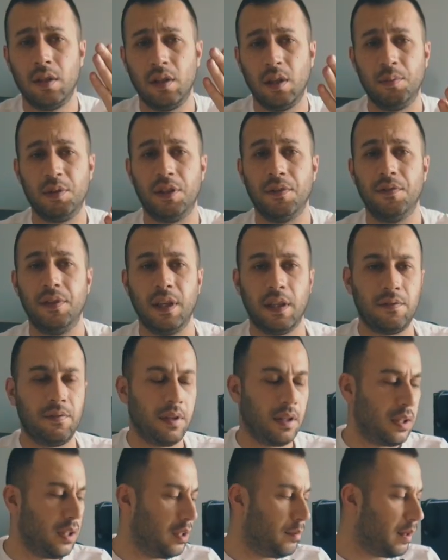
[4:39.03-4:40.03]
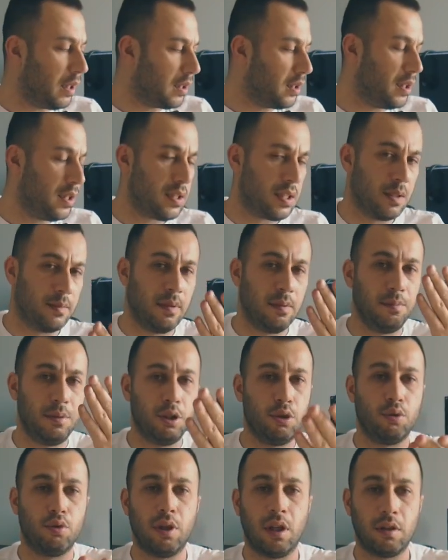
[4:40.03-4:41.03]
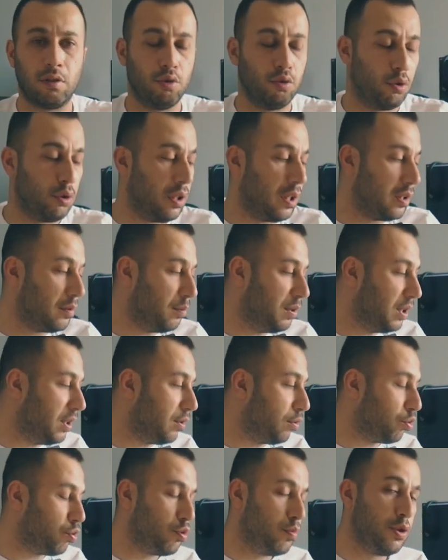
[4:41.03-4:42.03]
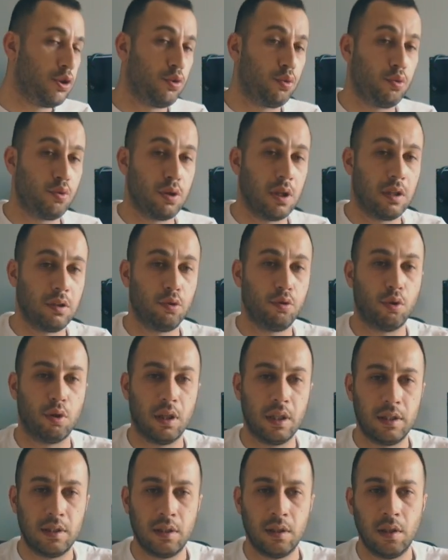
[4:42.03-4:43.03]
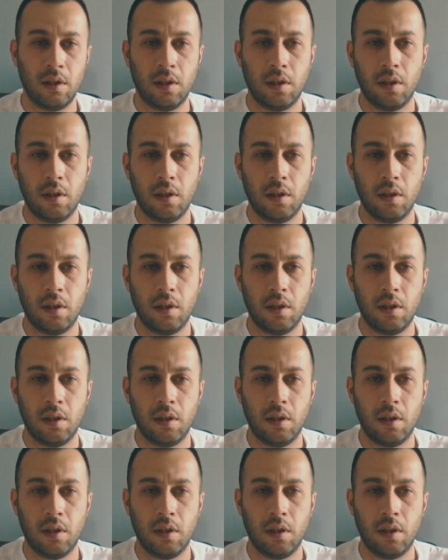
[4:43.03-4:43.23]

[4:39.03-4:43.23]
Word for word: Tabii ki fiyat farkına baktığınız zaman biri 16 dolar, biri 35-36 dolar.